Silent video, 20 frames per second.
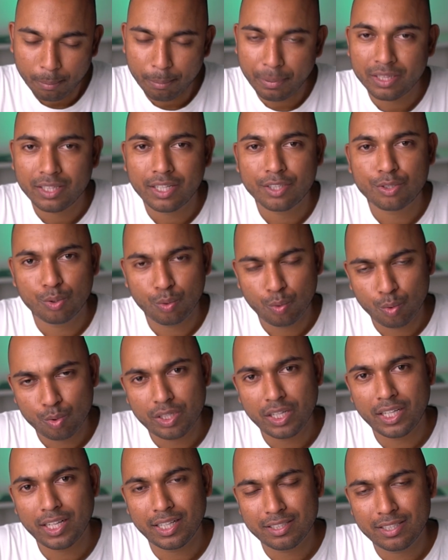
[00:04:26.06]
बंदा शुरू
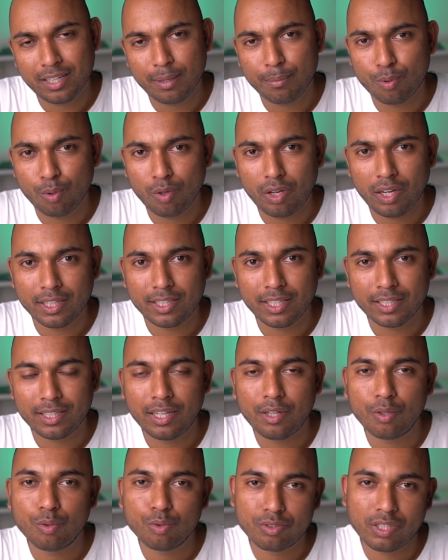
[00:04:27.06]
से ही अच्छा बोल लेता
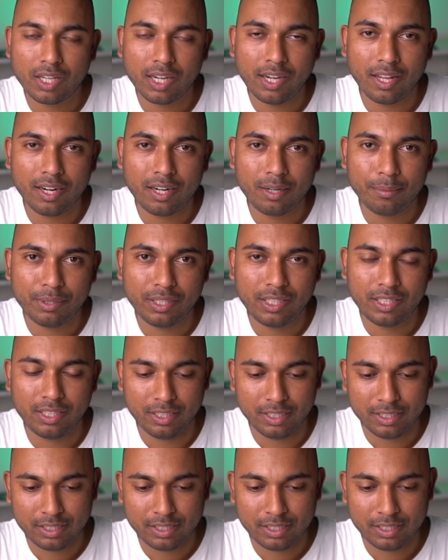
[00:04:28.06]
था उसके कारण भी